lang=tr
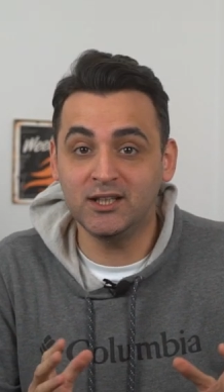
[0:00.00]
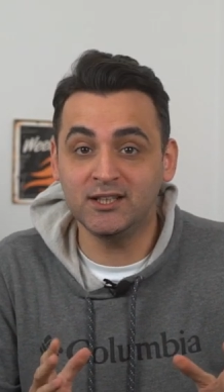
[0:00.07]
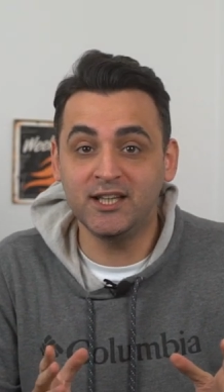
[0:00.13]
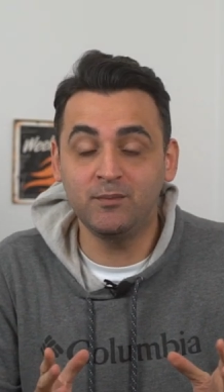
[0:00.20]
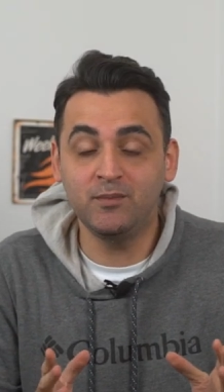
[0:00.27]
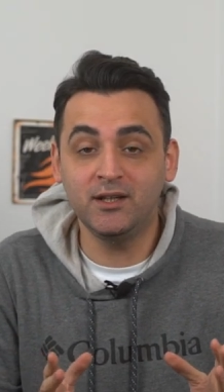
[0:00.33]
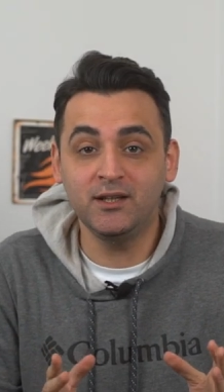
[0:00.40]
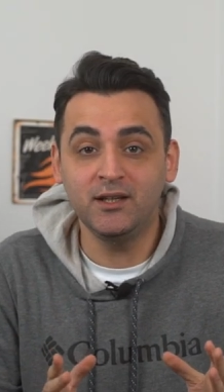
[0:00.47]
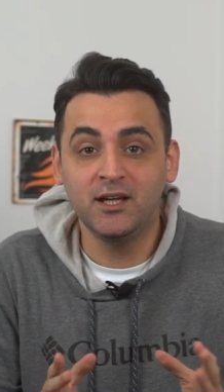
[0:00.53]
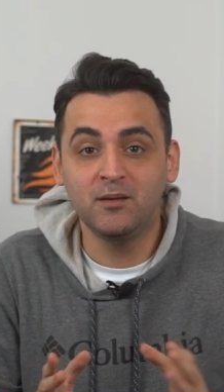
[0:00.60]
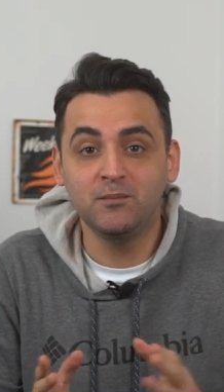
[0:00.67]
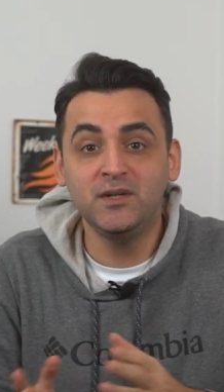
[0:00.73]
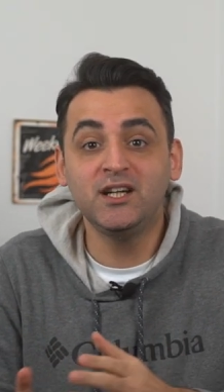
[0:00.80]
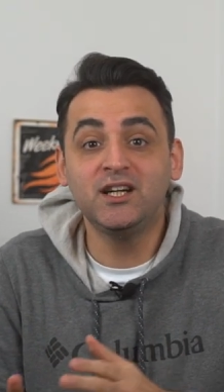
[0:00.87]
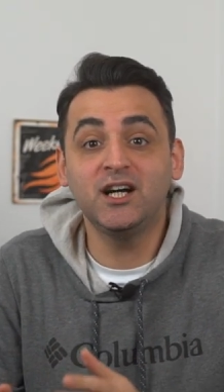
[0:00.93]
akademi
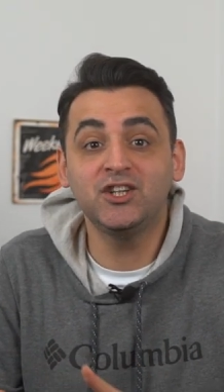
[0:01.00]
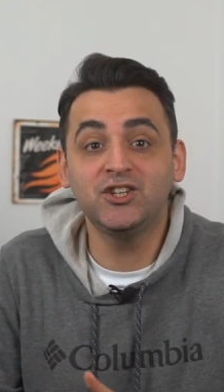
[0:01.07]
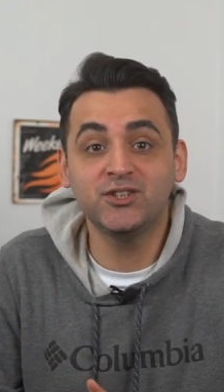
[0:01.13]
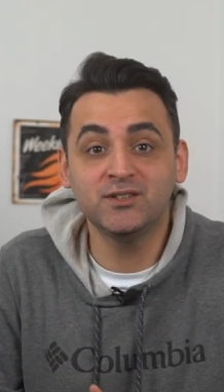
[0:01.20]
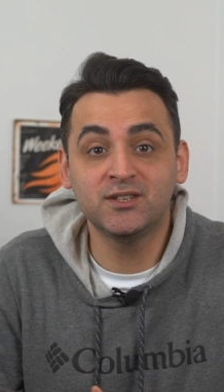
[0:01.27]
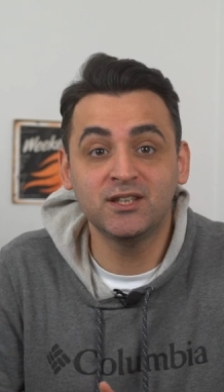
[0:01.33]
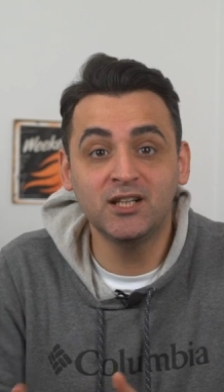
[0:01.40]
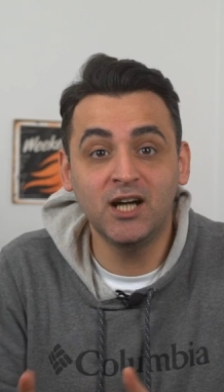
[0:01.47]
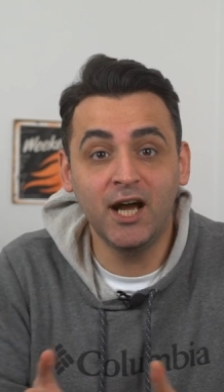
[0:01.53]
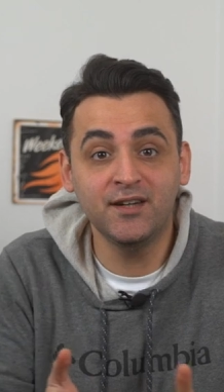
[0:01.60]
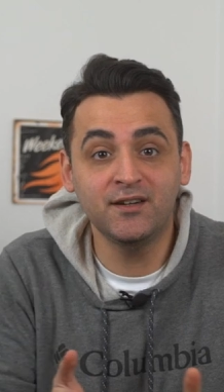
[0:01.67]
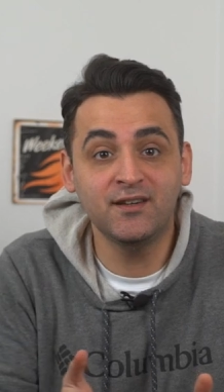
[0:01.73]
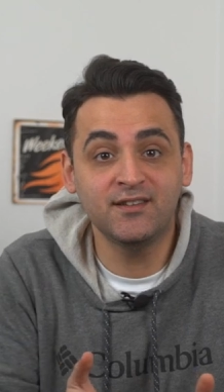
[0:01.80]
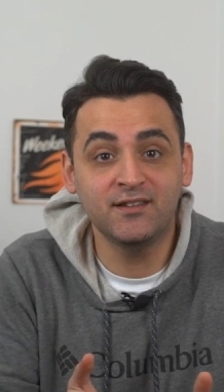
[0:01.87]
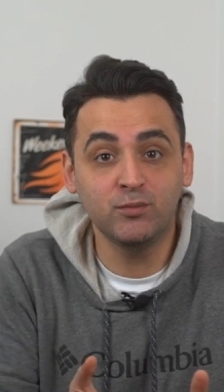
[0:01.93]
birkaç yıldır
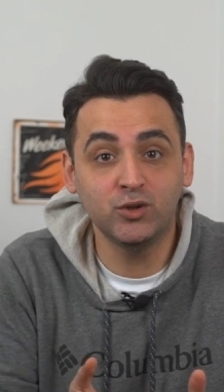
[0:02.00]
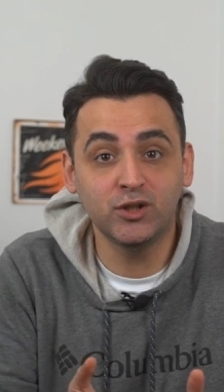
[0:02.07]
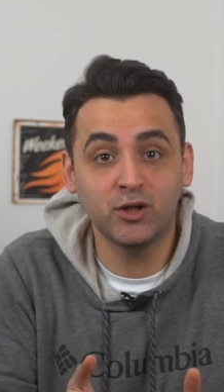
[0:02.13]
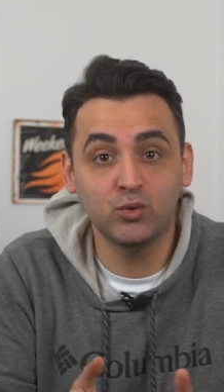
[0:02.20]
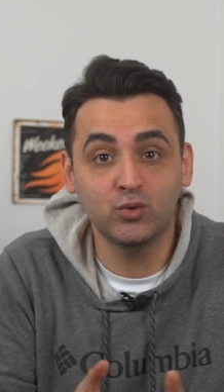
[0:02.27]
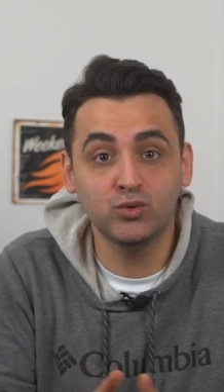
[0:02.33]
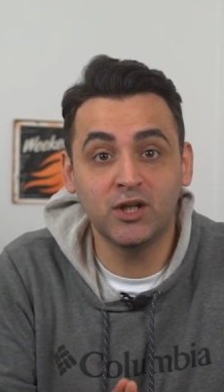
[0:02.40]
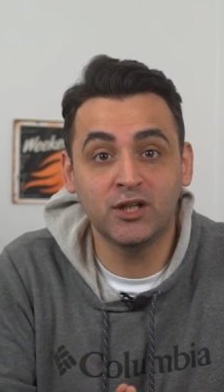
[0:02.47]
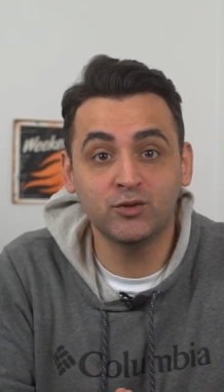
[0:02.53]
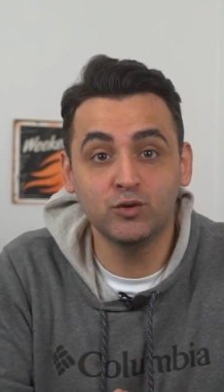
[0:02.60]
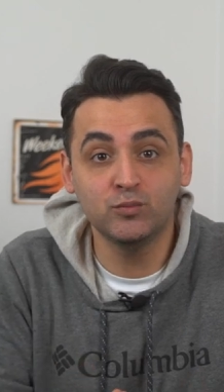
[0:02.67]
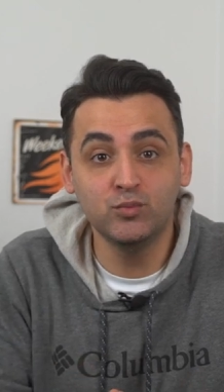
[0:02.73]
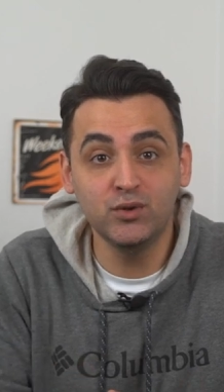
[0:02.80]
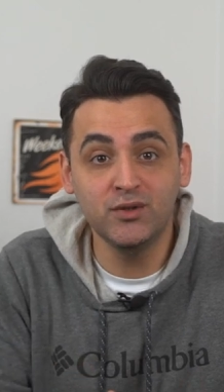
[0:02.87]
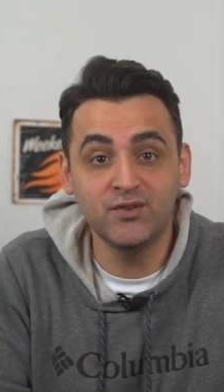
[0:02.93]
gayri resmi olarak
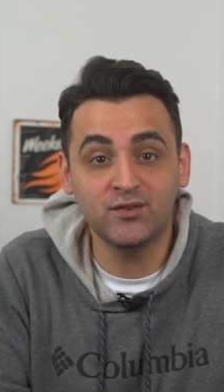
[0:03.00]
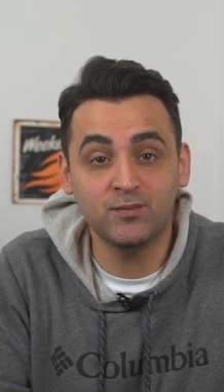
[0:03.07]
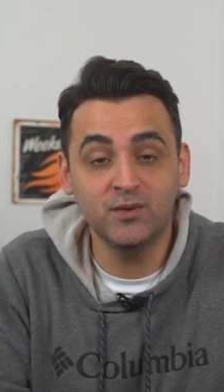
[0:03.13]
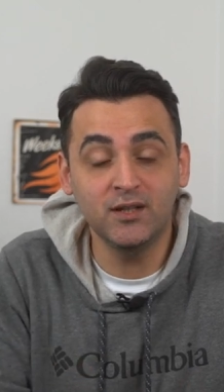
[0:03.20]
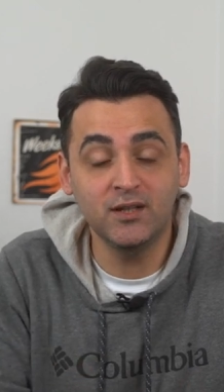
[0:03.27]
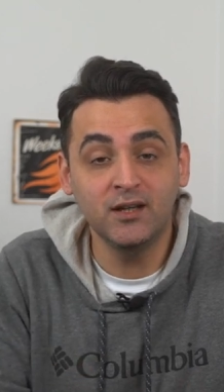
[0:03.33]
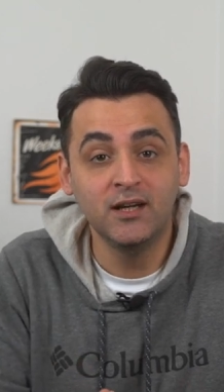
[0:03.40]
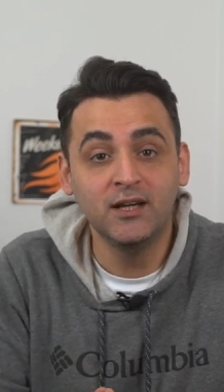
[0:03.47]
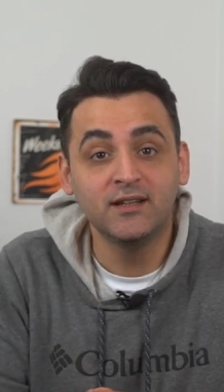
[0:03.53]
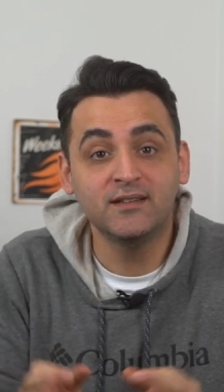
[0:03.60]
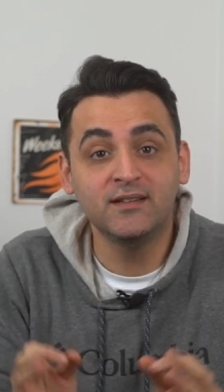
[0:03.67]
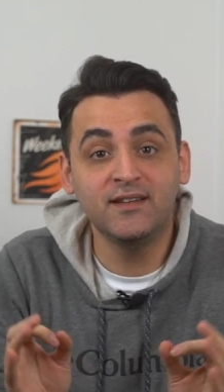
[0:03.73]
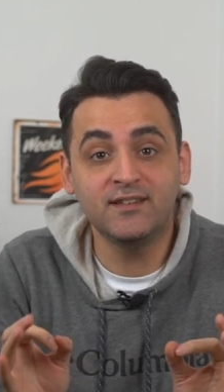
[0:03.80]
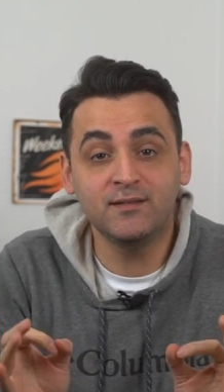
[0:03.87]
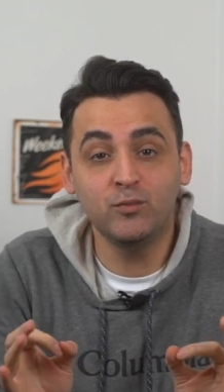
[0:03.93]
kullandığı bu ismi
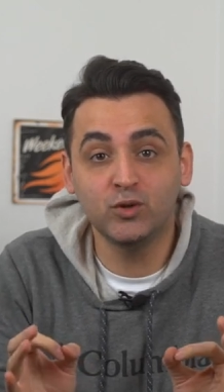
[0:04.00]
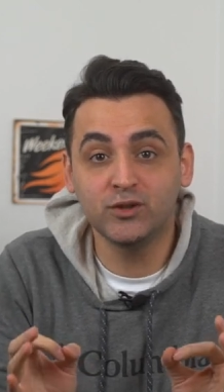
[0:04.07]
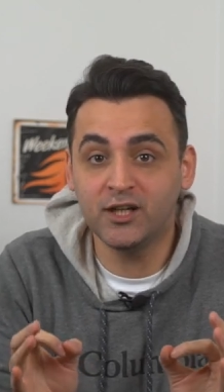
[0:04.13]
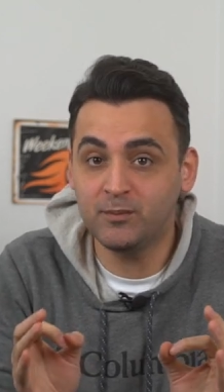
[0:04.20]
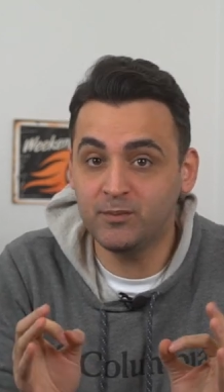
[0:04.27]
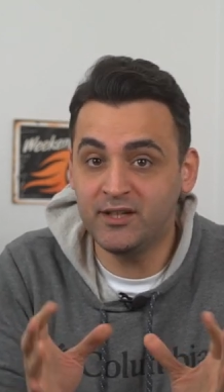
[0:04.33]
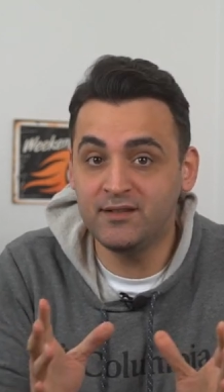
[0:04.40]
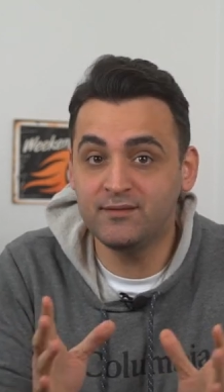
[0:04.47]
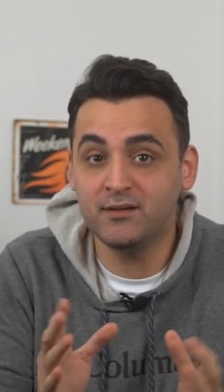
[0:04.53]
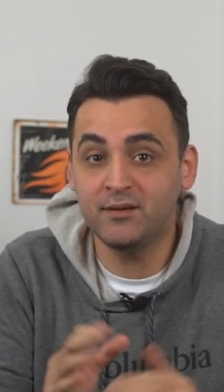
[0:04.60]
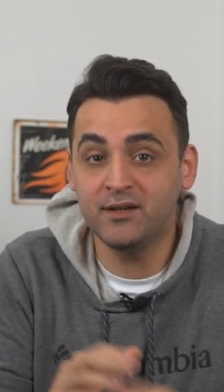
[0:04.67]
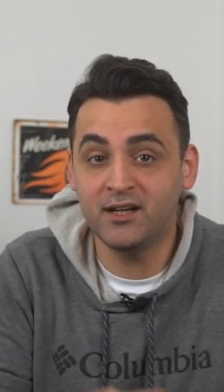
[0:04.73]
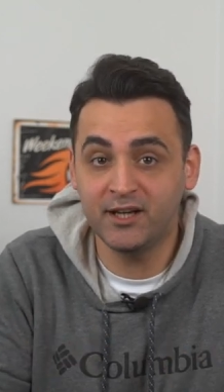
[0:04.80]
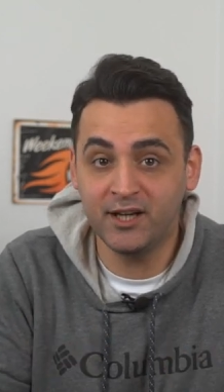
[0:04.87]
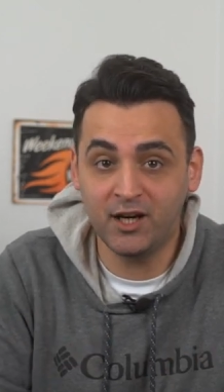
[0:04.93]
resmi olarak
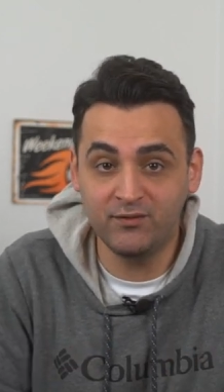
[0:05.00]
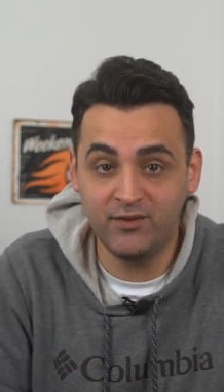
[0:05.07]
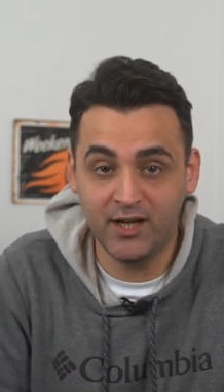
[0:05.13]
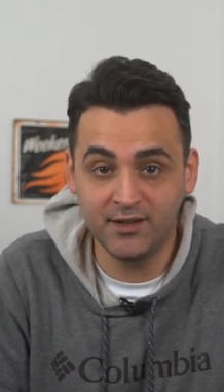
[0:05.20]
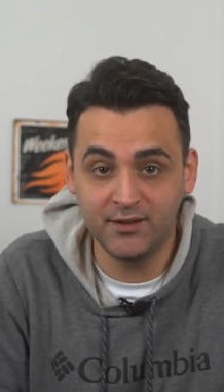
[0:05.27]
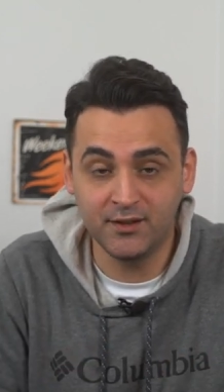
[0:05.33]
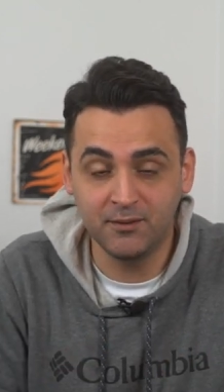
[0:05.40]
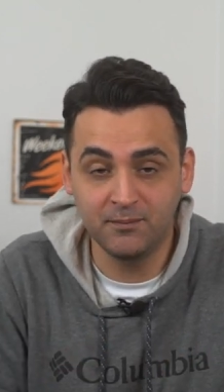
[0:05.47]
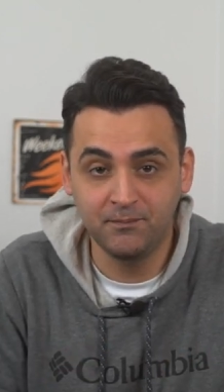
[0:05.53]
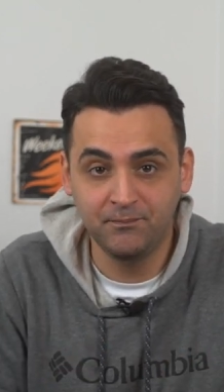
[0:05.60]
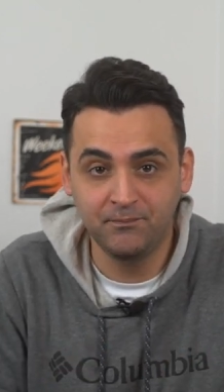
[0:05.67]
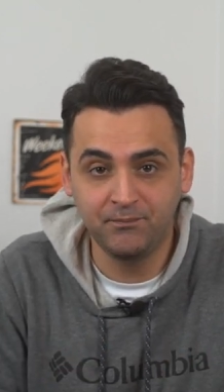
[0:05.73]
benimsemeye karar verdi.